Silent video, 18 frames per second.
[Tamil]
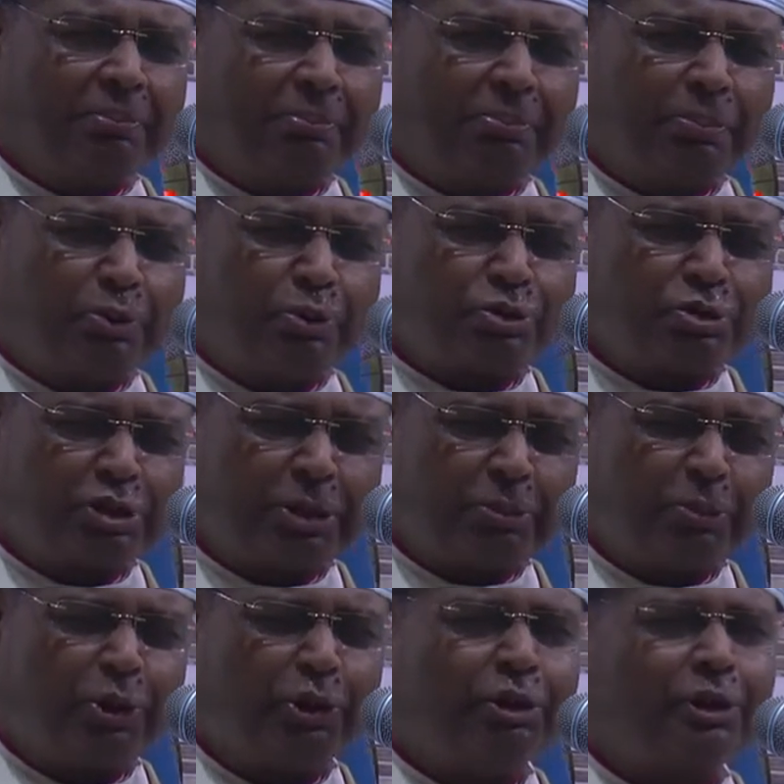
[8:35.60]
பூசை
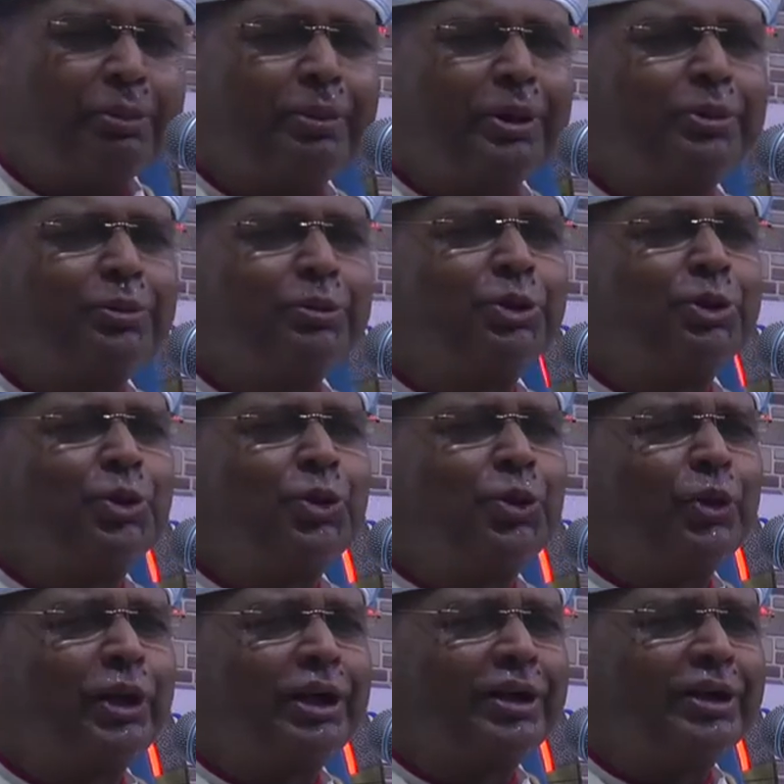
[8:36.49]
முடிந்த பிறகு
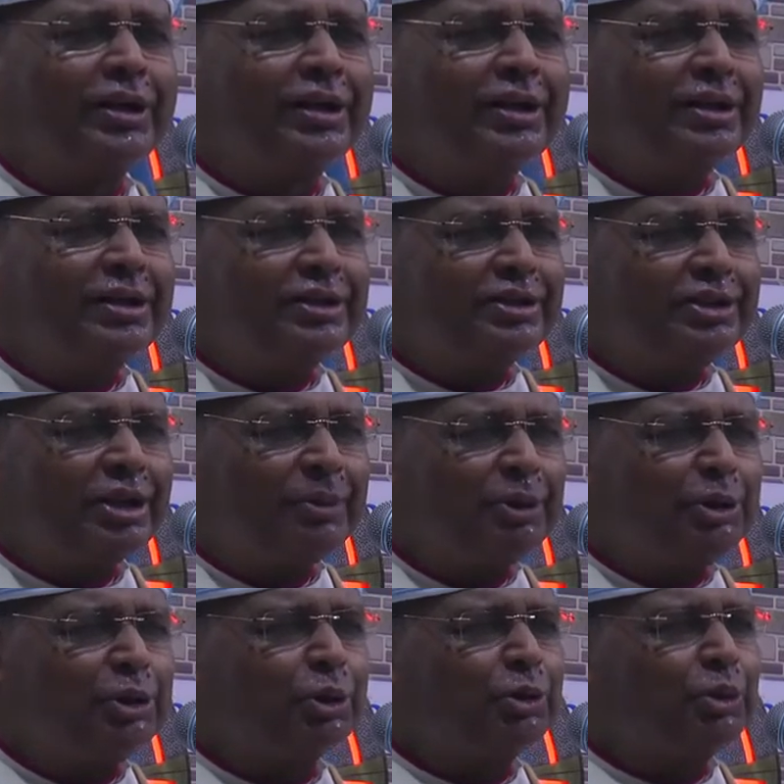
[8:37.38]
கூட
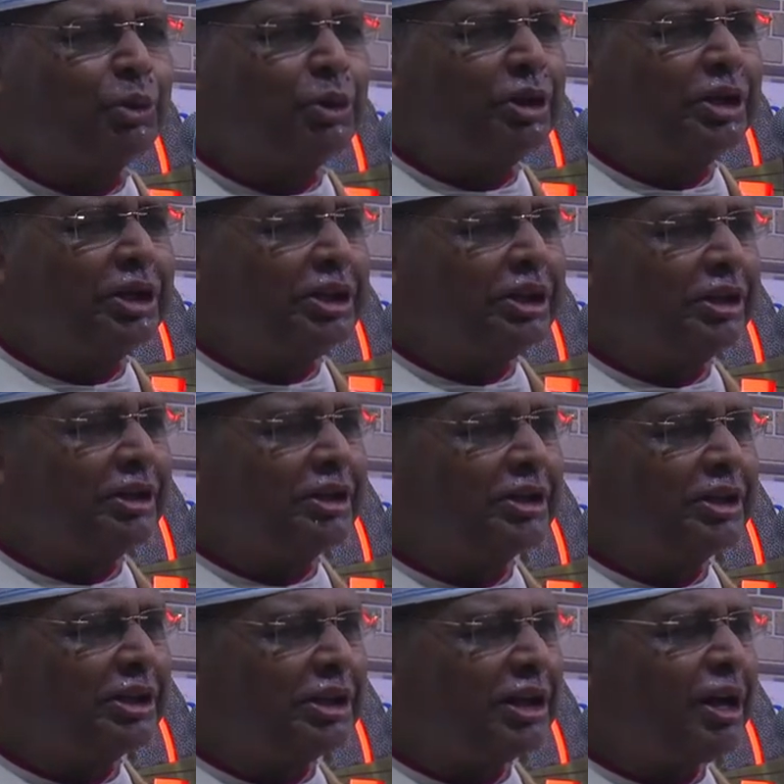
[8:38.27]
ஜெபித்து
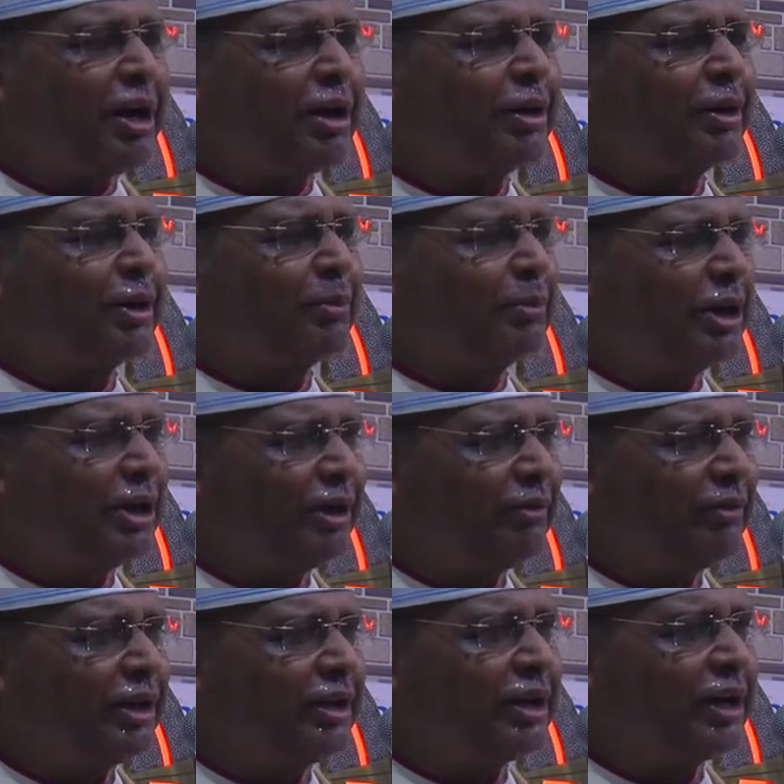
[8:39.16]
கொண்டிருக்கின்றது காரணம்
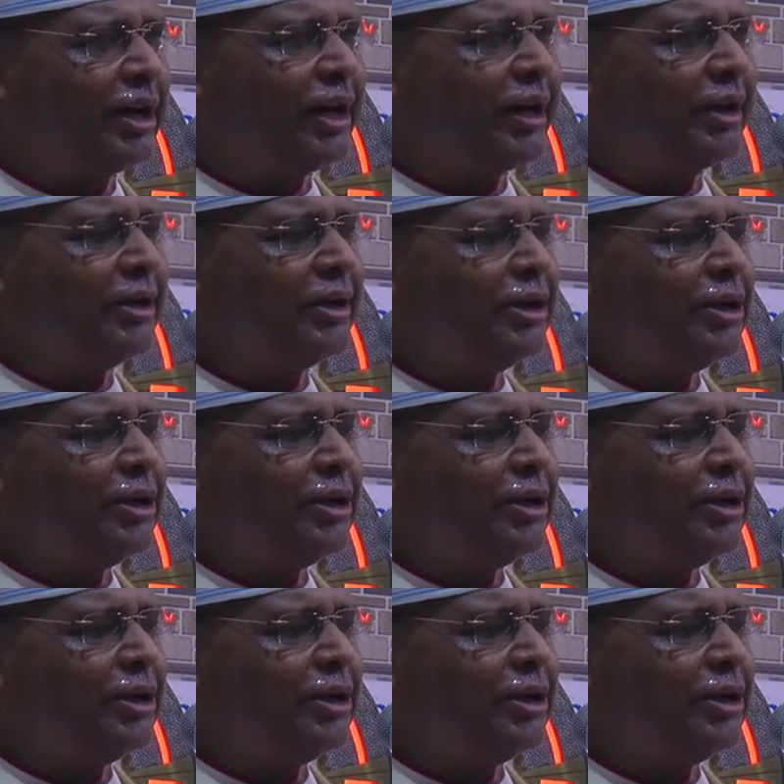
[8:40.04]
என்னவென்றால்